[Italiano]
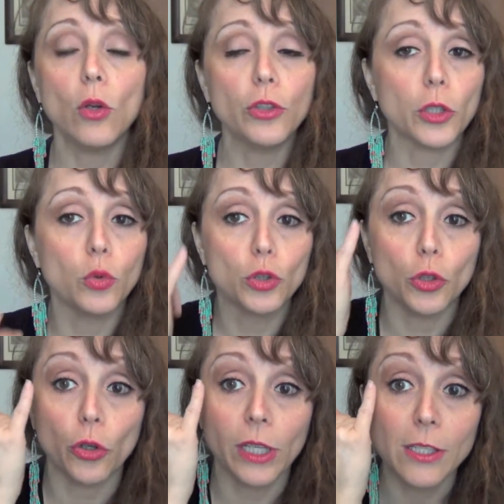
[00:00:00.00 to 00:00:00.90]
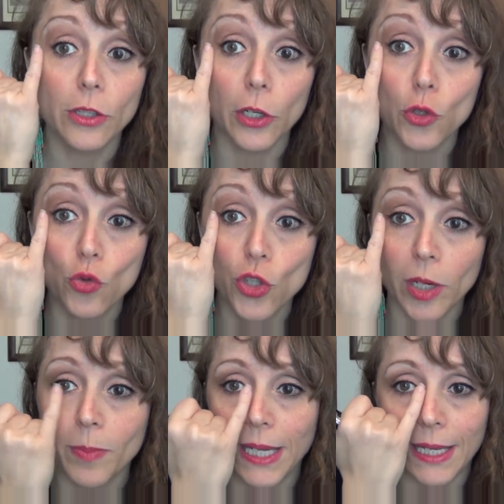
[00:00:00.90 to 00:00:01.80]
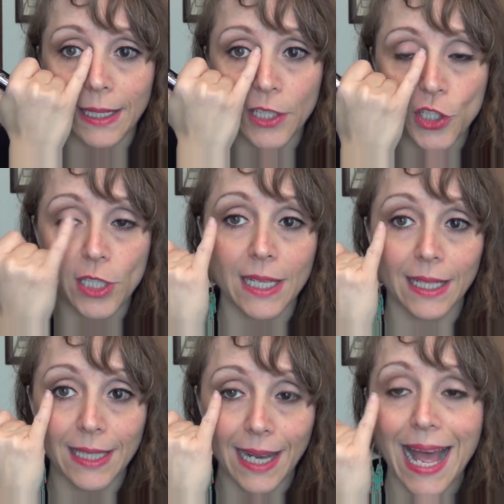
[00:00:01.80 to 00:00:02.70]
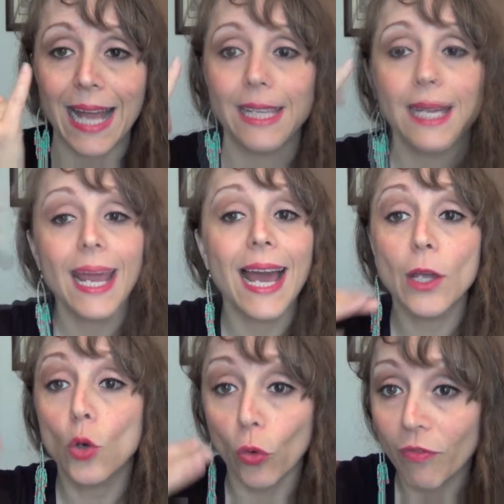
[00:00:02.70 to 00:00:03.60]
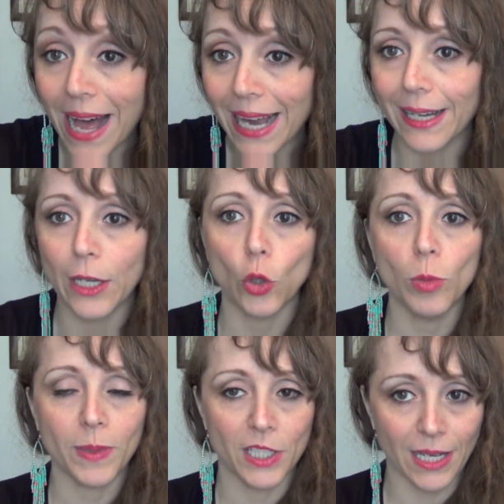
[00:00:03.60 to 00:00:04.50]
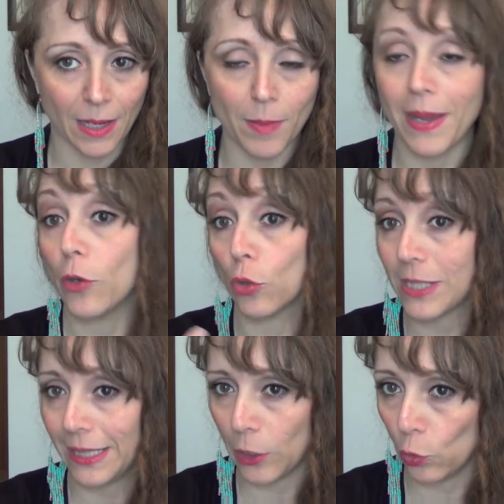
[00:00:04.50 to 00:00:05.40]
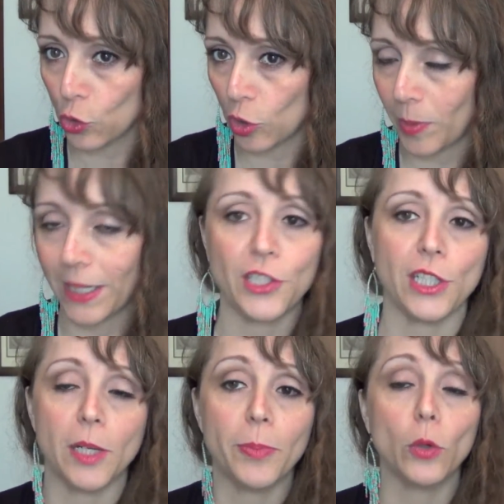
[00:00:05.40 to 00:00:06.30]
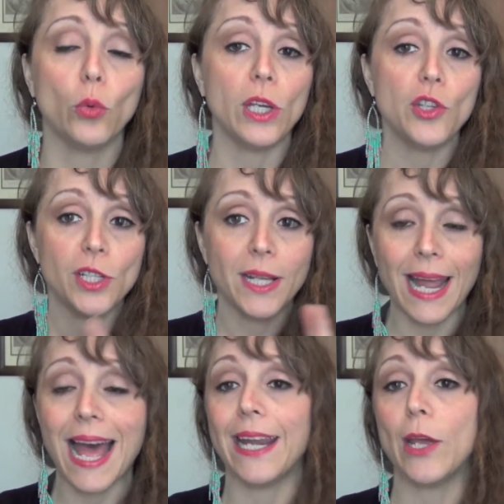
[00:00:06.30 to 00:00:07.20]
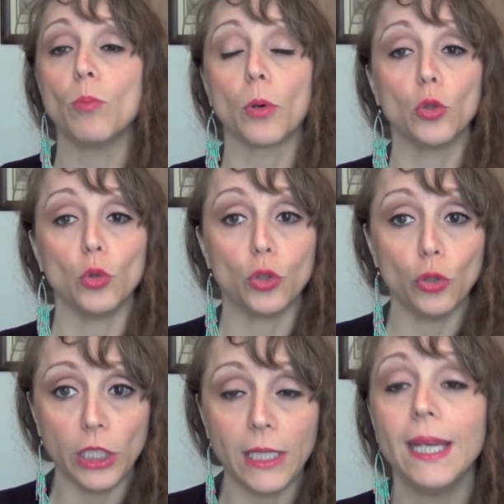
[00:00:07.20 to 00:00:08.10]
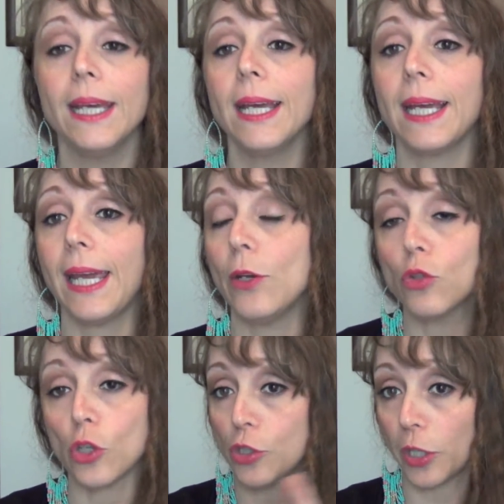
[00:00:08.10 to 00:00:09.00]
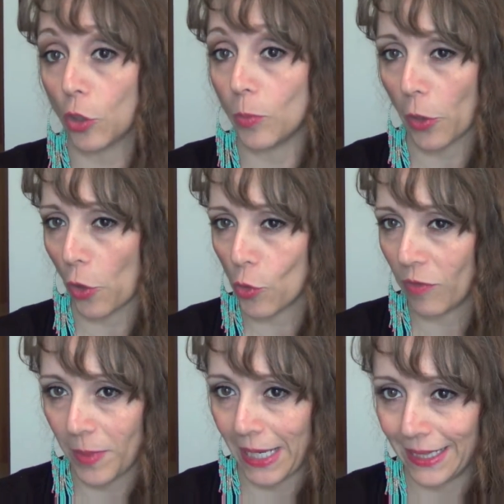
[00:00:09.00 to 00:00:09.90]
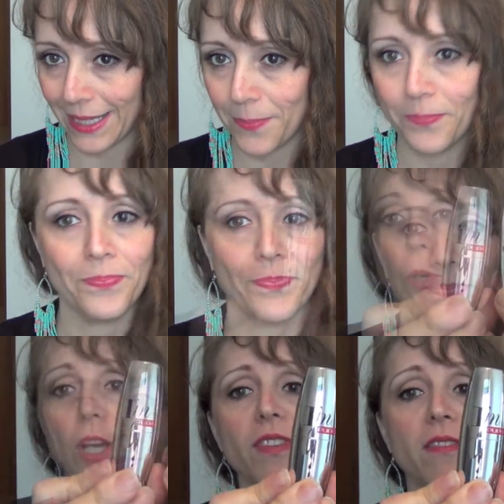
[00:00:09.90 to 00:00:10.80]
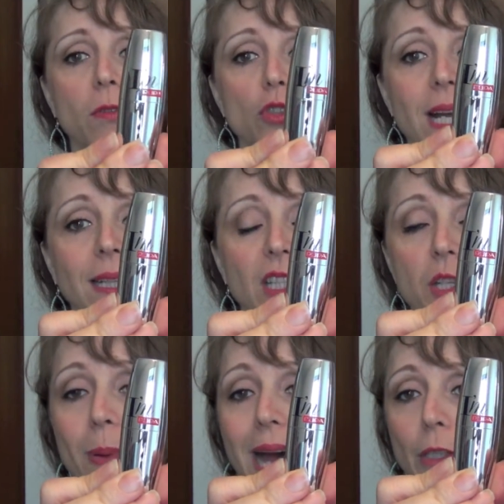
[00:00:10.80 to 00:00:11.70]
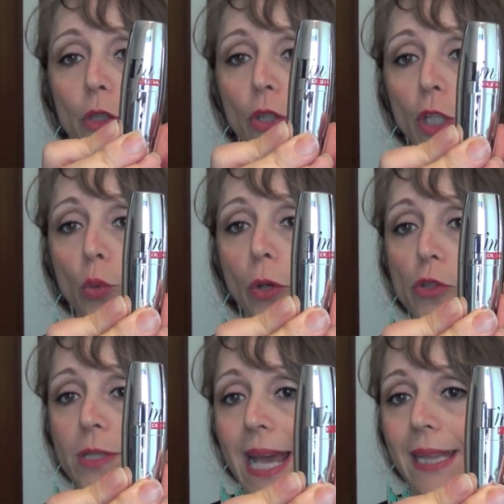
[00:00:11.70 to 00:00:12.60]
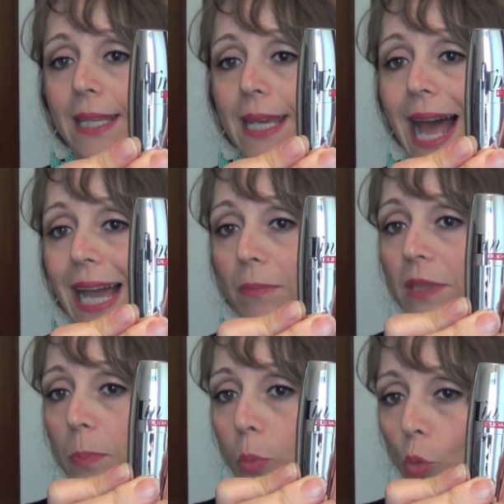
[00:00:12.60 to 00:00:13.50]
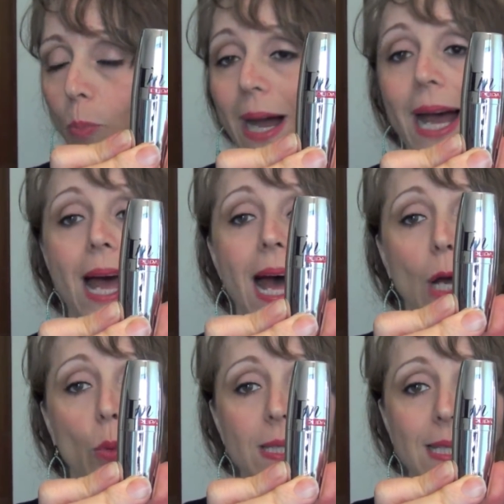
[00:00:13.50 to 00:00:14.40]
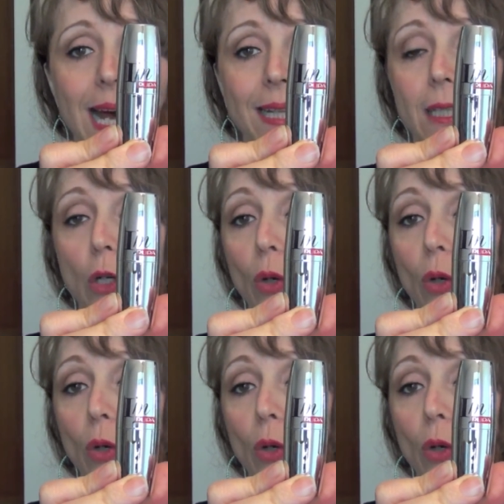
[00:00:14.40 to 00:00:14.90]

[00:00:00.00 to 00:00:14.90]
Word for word: Io oltretutto non riesco a raggiungere bene le ciglia laterali né a incurvarle come piacerebbe a me nonostante l'uso del piegaciglia, per cui in generale è un prodotto ni che non so se ricomprerò nuovamente. Poi vi avevo già anticipato i due rossetti AIM di Pupa acquistati